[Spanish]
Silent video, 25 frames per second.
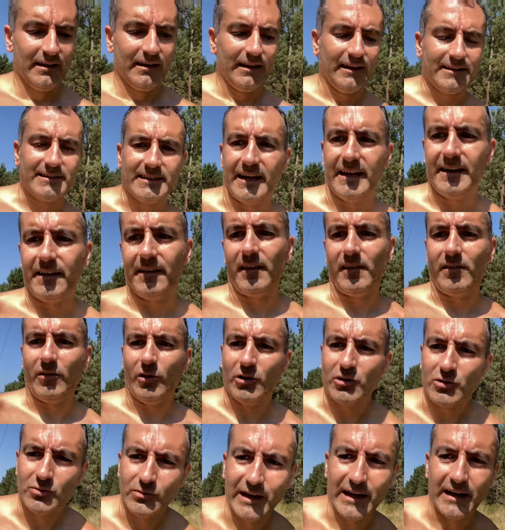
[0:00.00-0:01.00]
este ejercicio
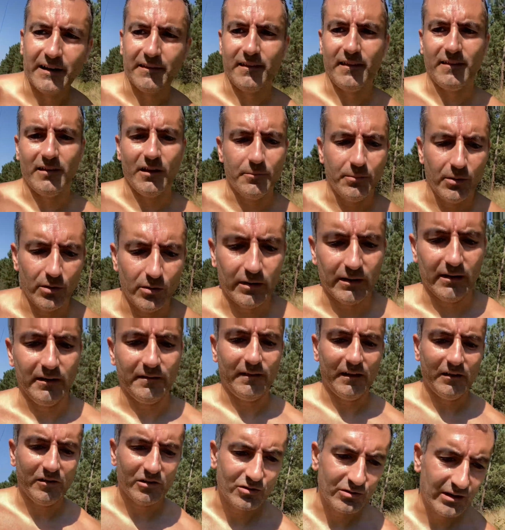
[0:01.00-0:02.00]
no es un ejercicio de
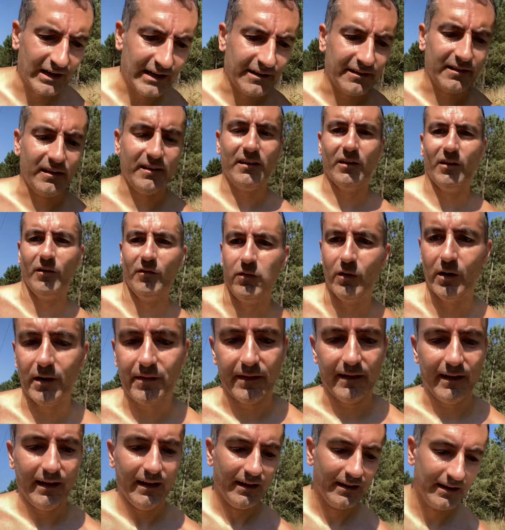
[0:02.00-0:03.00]
powerlifting, no es un ejercicio de
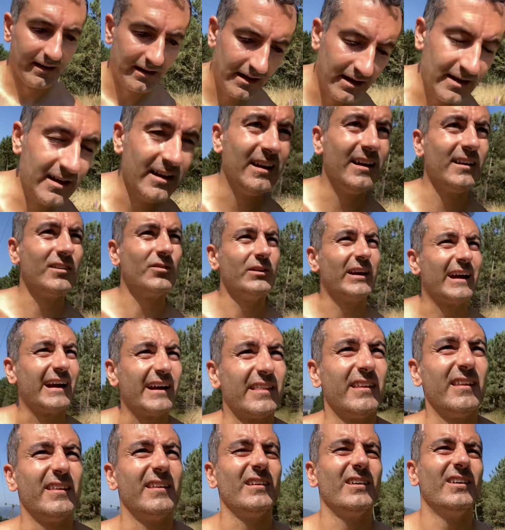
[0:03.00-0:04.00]
fuerza, es un
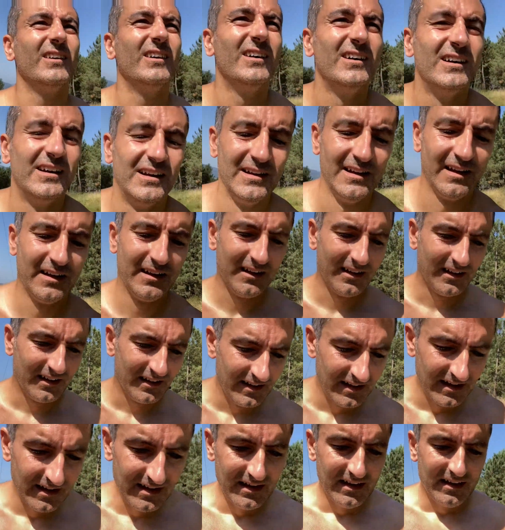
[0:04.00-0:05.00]
ejercicio
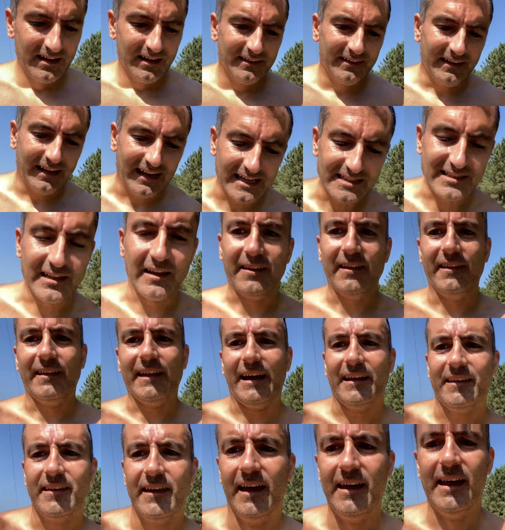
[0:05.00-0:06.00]
de
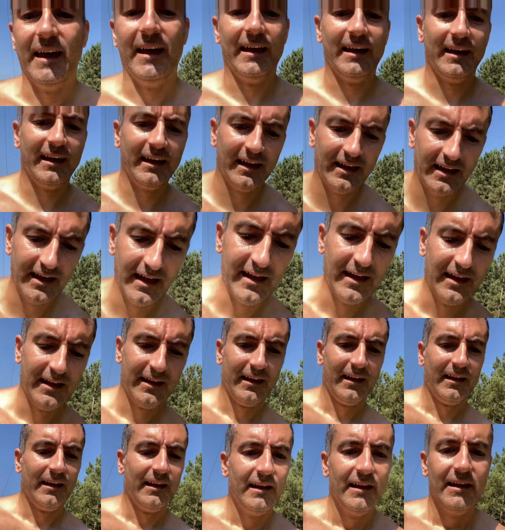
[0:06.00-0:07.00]
elasticidad
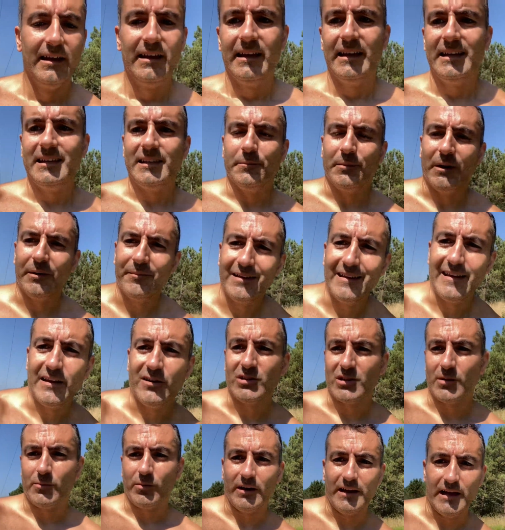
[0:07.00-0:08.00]
y simplemente no
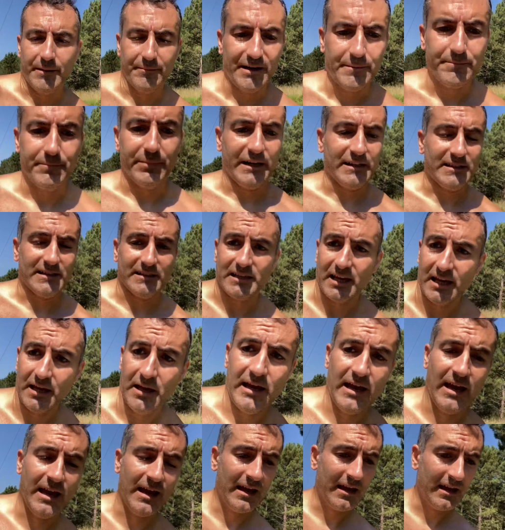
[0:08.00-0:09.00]
se puede llamar press,
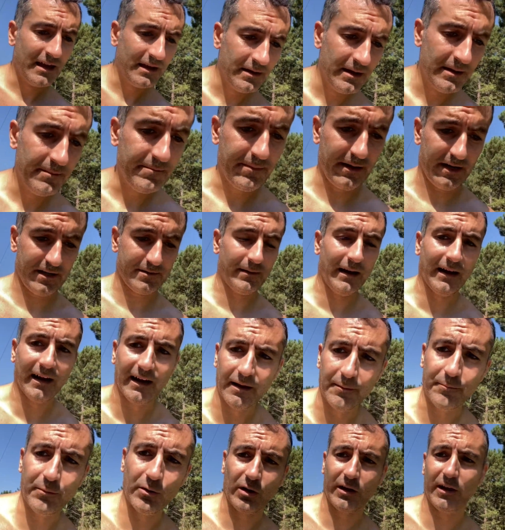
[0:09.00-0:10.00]

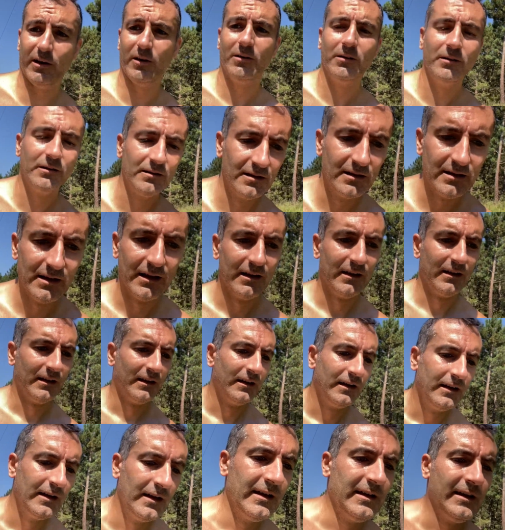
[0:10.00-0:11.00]
banca, ¿por qué no?
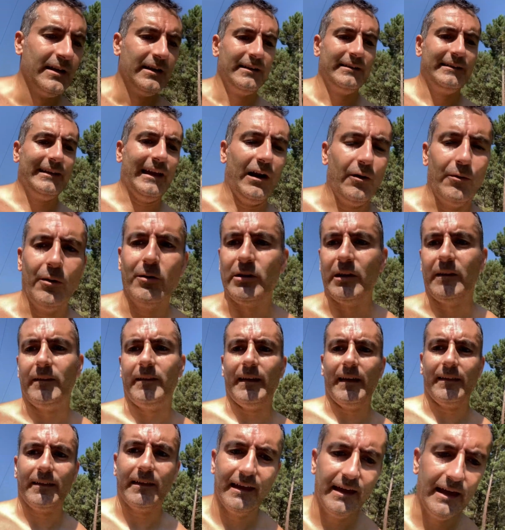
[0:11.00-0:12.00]
Ya lo bauticé
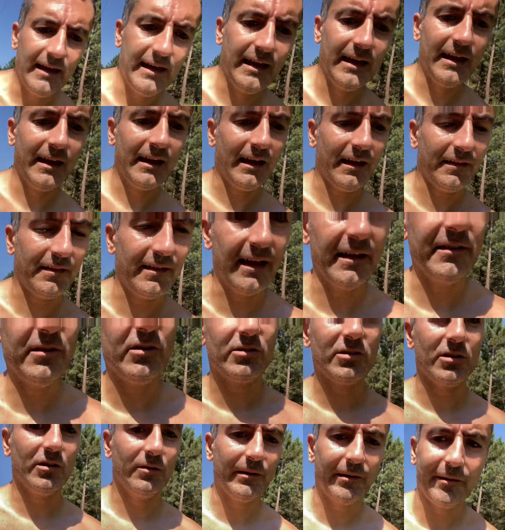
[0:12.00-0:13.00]
hace, hace
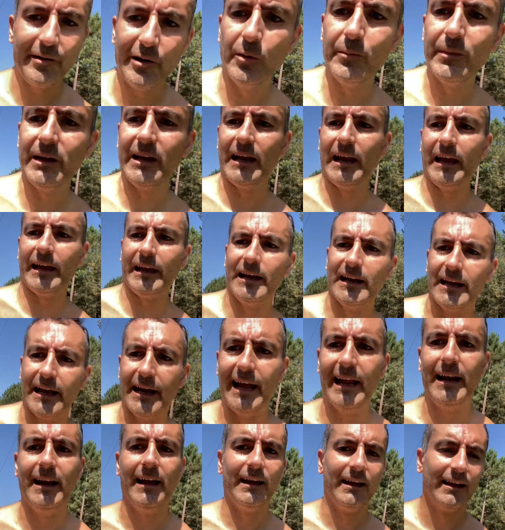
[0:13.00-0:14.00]
años con mi amigo Miguel aquí en el
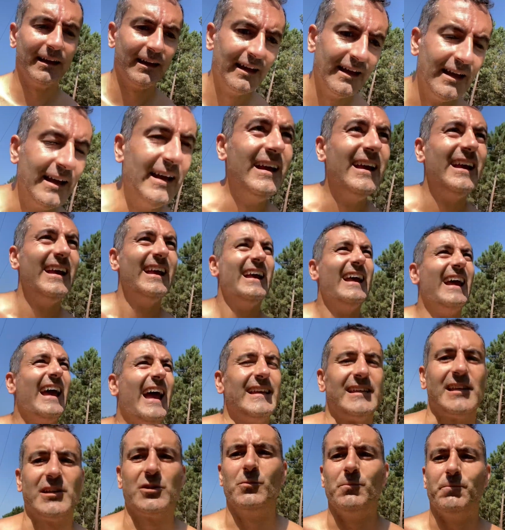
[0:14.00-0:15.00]
canal.
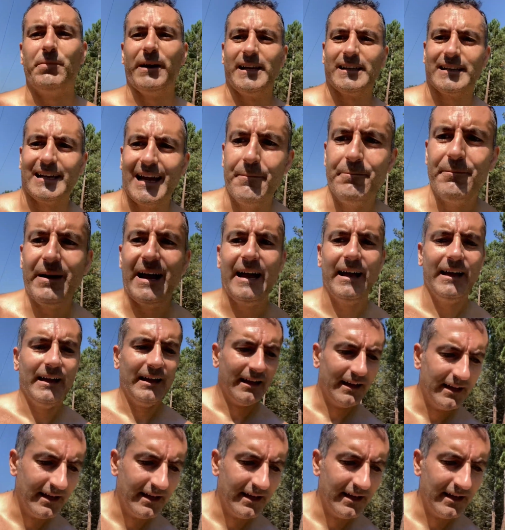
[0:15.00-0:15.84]
Ese es un press gamba